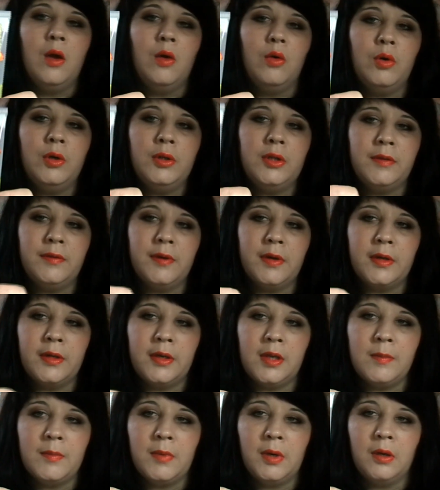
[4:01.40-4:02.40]
У этого
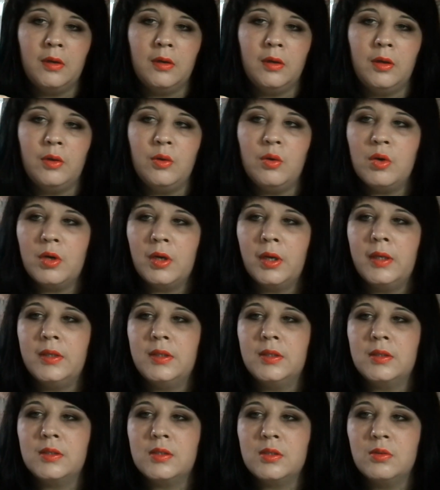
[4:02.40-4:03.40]
крема легкая
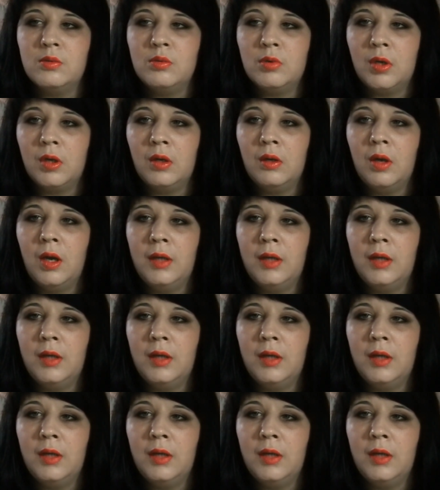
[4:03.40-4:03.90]
текстура.